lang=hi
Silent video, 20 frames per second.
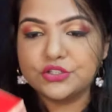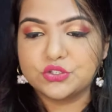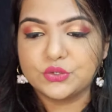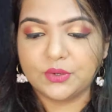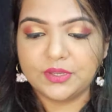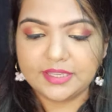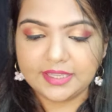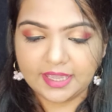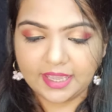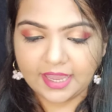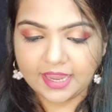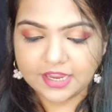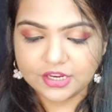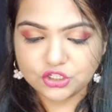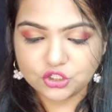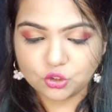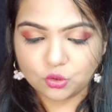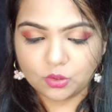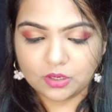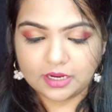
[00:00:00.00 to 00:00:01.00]
सो so, ये
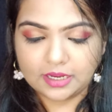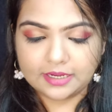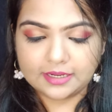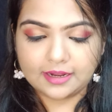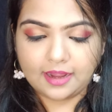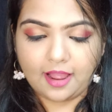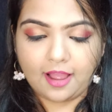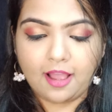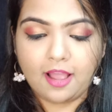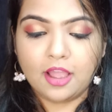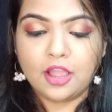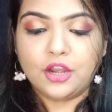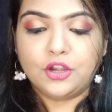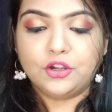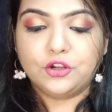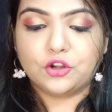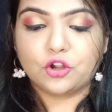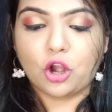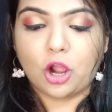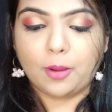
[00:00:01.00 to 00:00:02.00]
है शुगर का
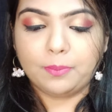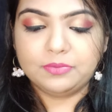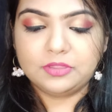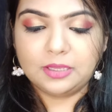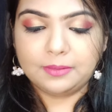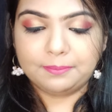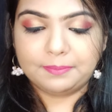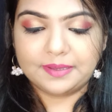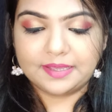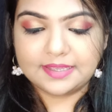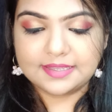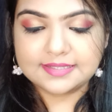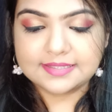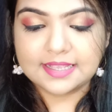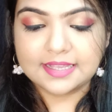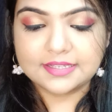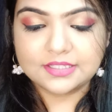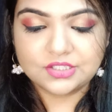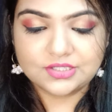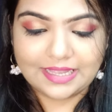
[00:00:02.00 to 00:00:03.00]
ड्रॉप द
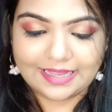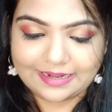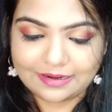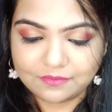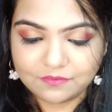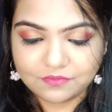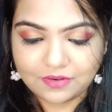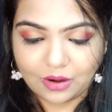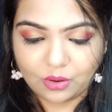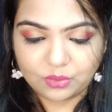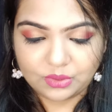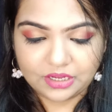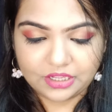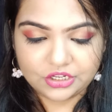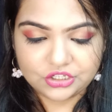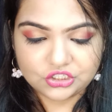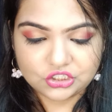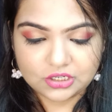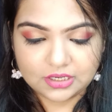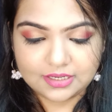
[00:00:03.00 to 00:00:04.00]
बेस्ट सेरम
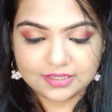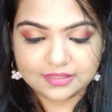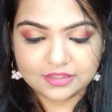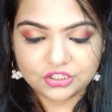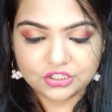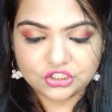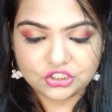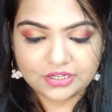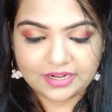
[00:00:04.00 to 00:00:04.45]
फाउंडेशन इन द